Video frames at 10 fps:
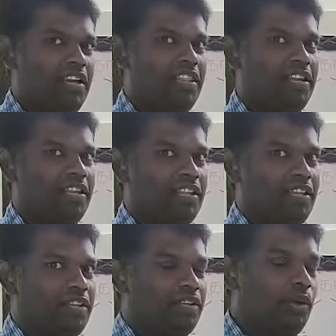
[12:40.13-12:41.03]
எழுதியிருக்குது
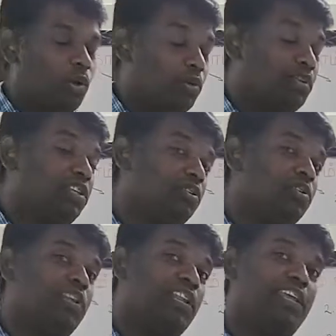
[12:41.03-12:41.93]
ஏனோக்கு பற்றி
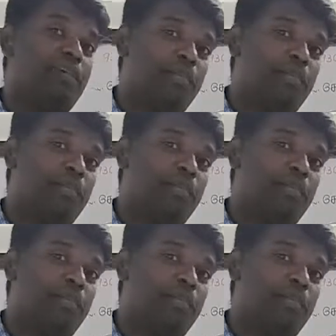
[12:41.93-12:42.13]
இன்னும் நிறைய